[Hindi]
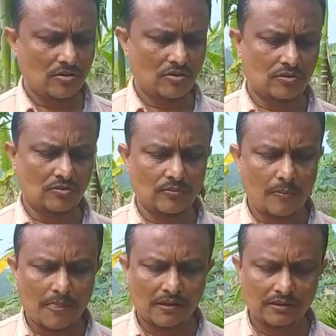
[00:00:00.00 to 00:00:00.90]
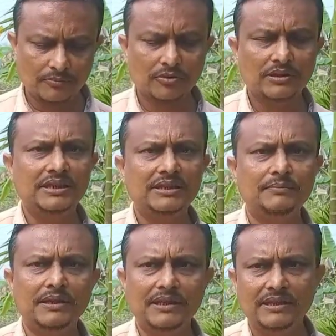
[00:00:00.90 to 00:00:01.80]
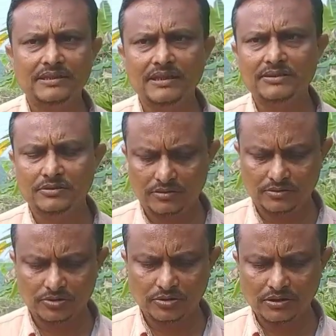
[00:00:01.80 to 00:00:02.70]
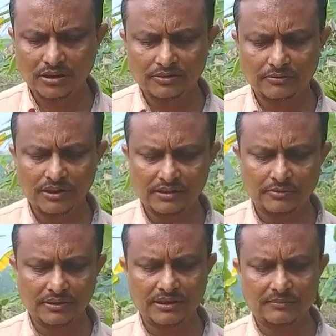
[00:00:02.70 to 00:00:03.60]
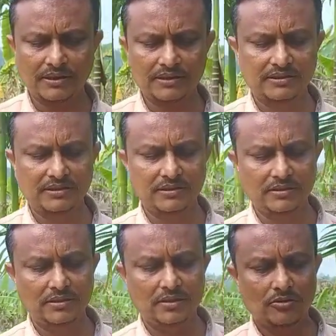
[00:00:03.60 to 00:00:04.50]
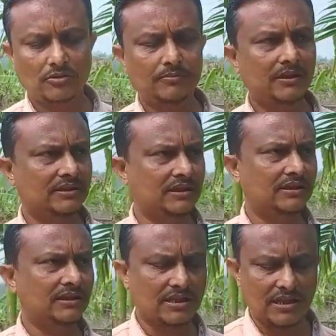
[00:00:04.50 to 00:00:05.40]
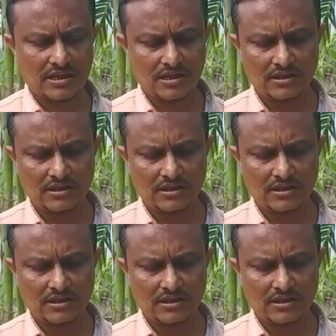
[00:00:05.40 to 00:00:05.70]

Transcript: और ये बकरी हिट में आया था 17 जुलाई 2022 और बच्चा दिया